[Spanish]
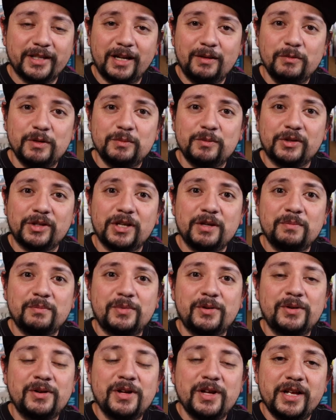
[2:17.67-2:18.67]
puerta al mismo
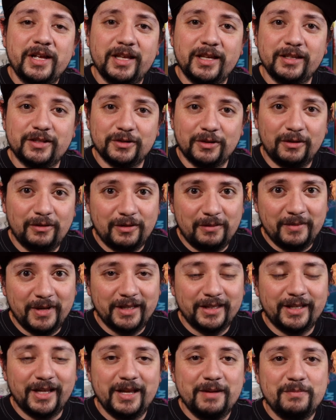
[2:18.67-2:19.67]
tiempo y
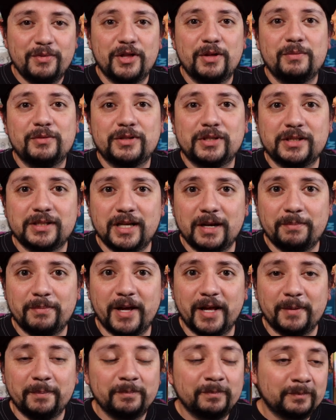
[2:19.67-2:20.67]
solamente ahí podemos
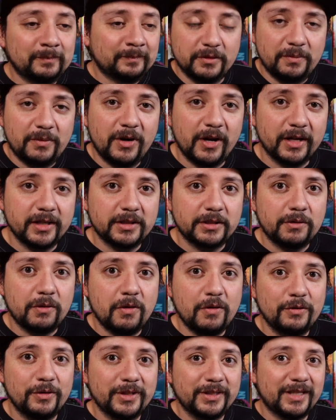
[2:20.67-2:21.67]
escapar. La razón por la que
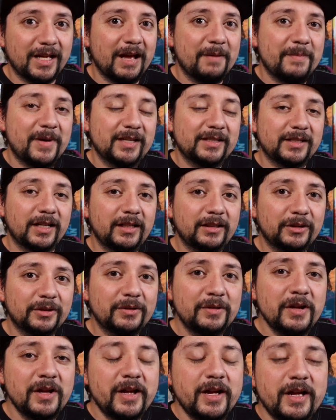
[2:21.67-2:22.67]
este juego no está más
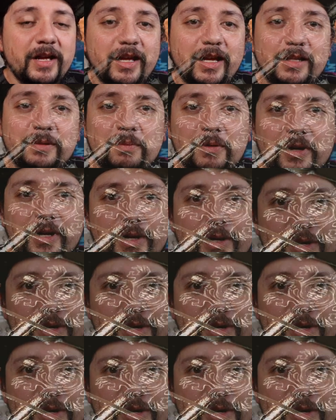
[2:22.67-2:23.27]
alto es